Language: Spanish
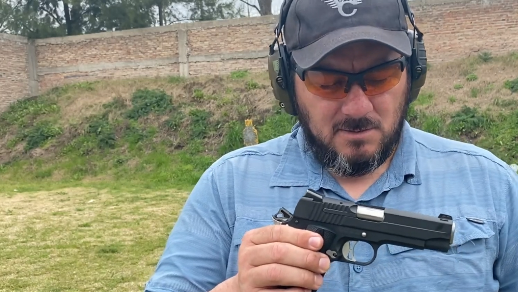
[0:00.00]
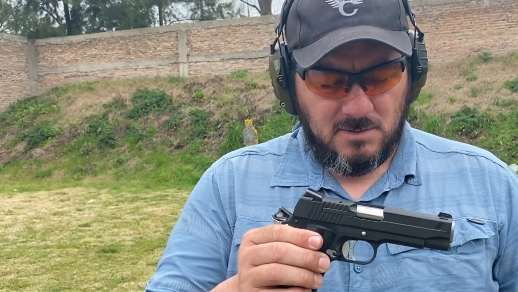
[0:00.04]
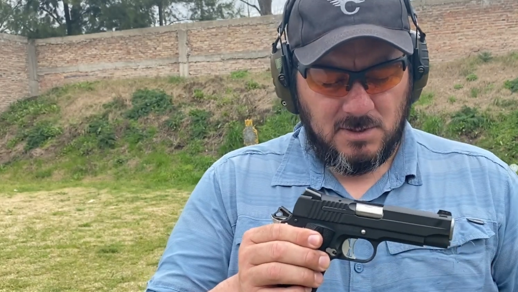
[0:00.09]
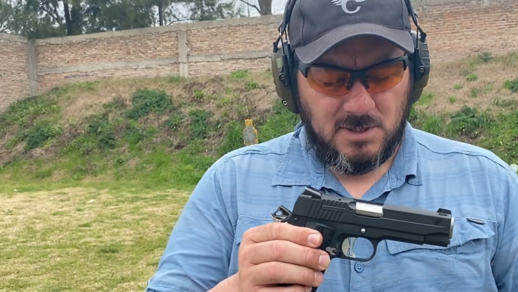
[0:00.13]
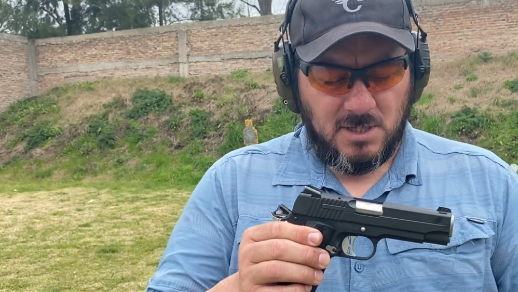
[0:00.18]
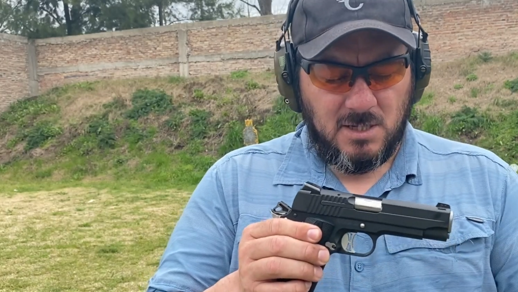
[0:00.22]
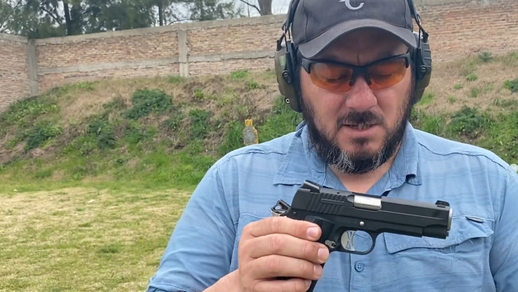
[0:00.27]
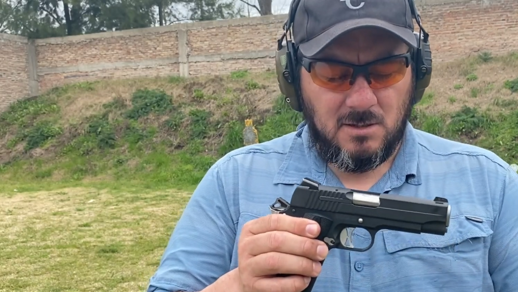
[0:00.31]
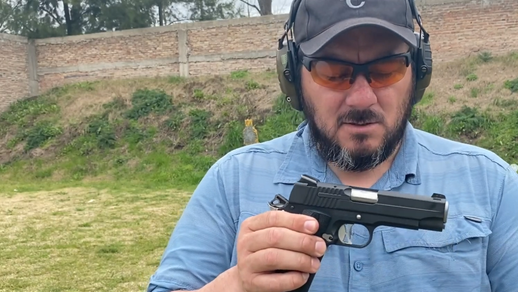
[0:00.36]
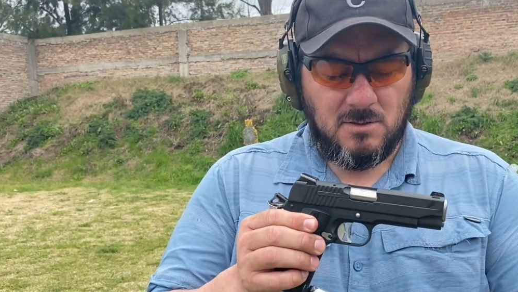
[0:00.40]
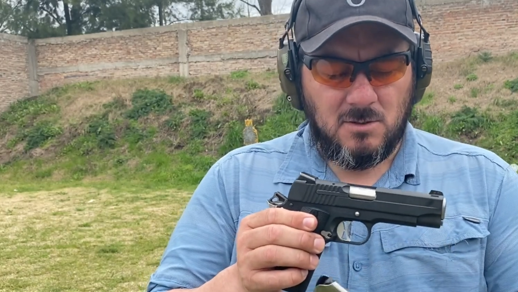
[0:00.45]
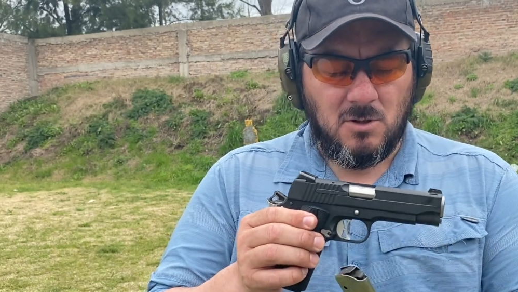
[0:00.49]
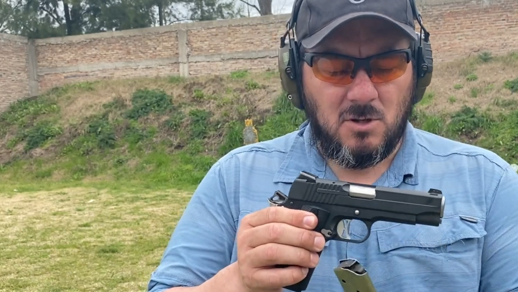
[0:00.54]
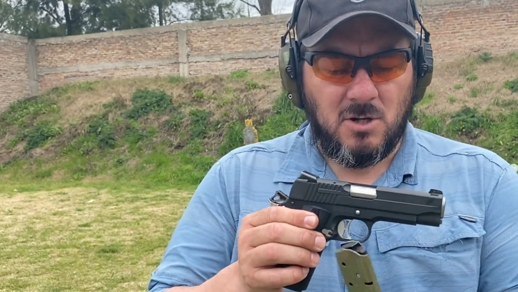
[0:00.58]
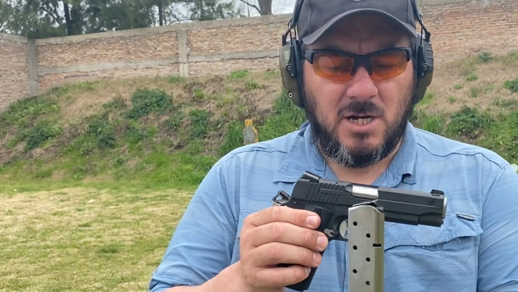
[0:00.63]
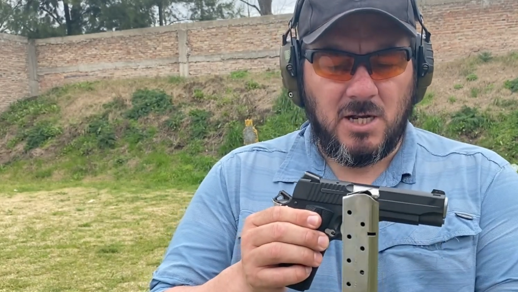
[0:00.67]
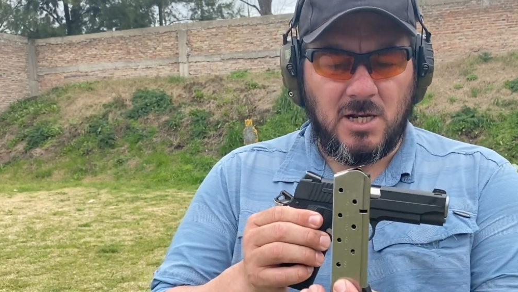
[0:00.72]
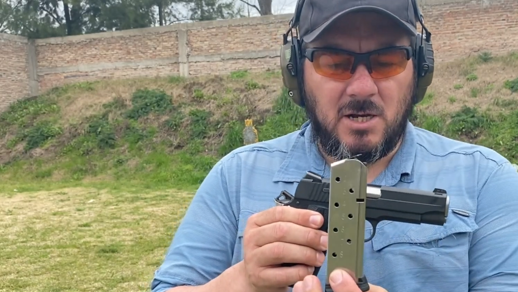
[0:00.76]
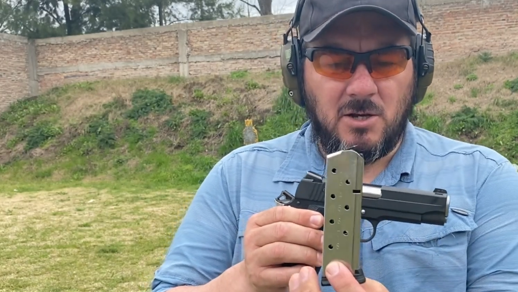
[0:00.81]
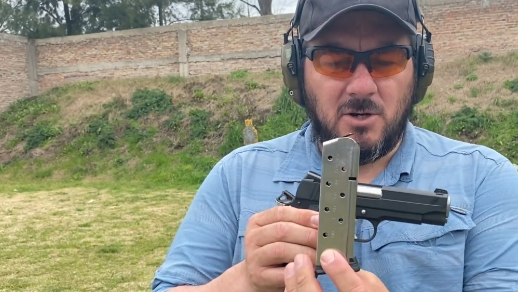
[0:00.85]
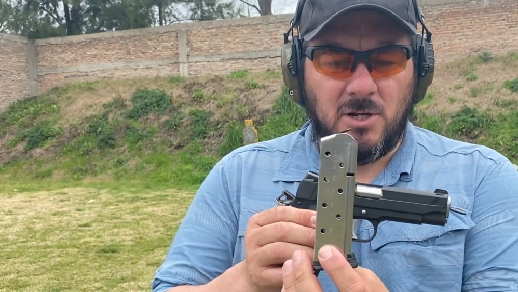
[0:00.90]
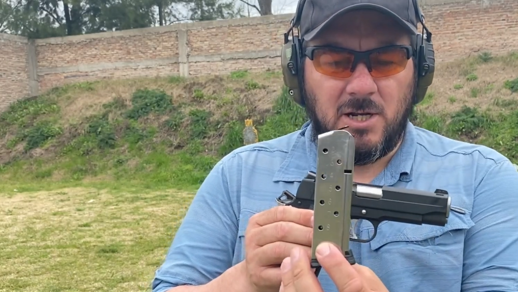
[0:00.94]
¿sí? dos
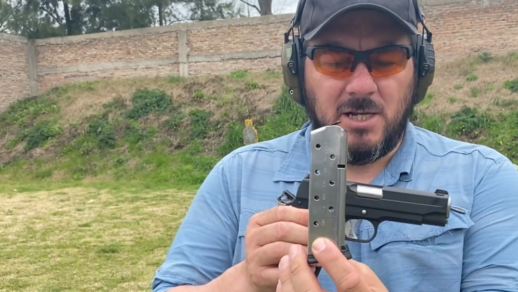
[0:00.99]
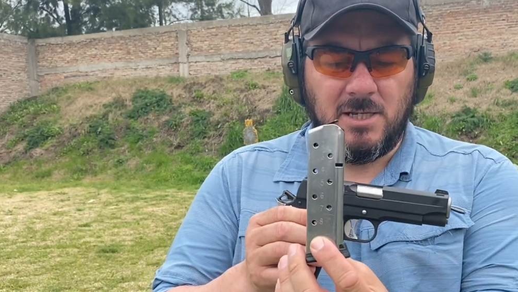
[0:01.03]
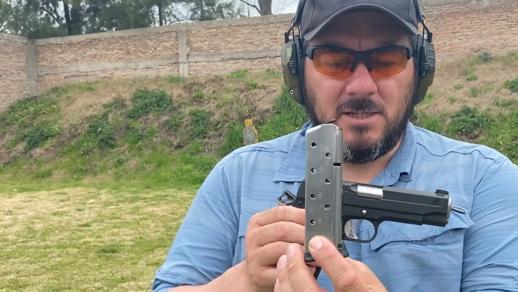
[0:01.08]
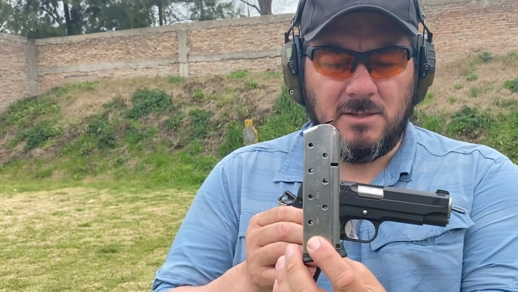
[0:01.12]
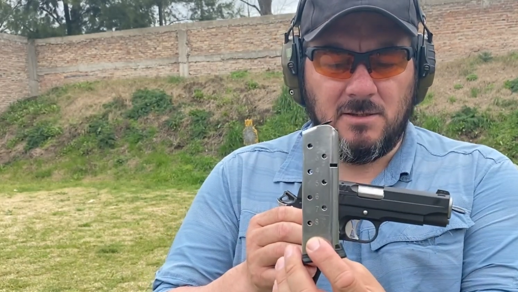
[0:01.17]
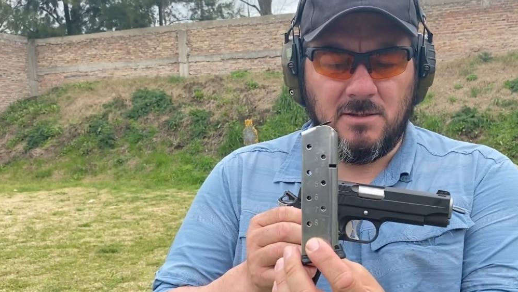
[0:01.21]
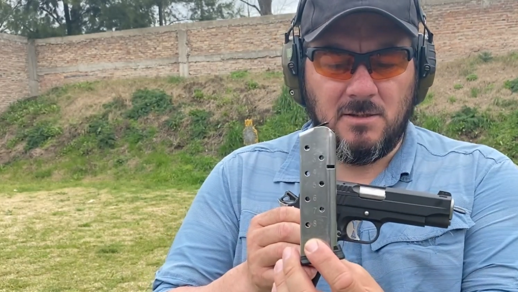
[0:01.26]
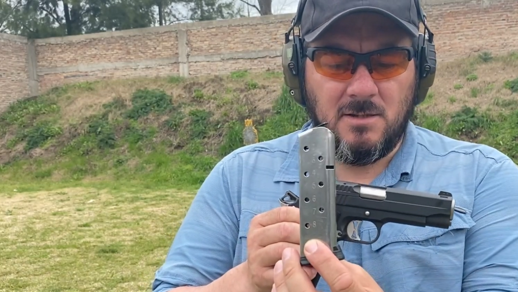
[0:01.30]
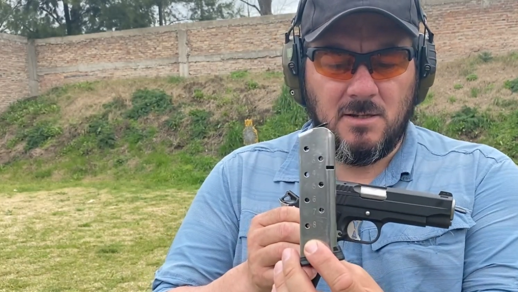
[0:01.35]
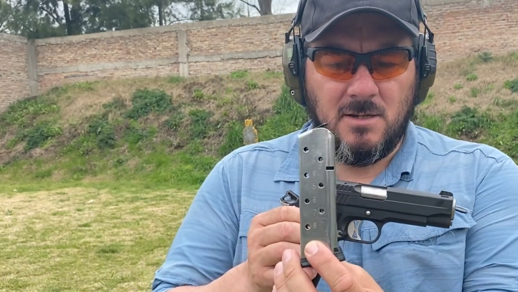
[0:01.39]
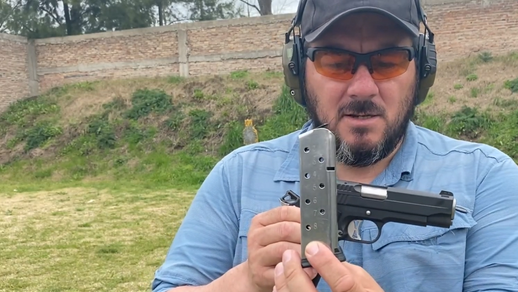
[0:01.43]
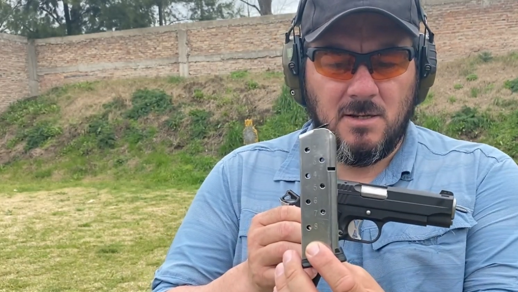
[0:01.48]
cargadores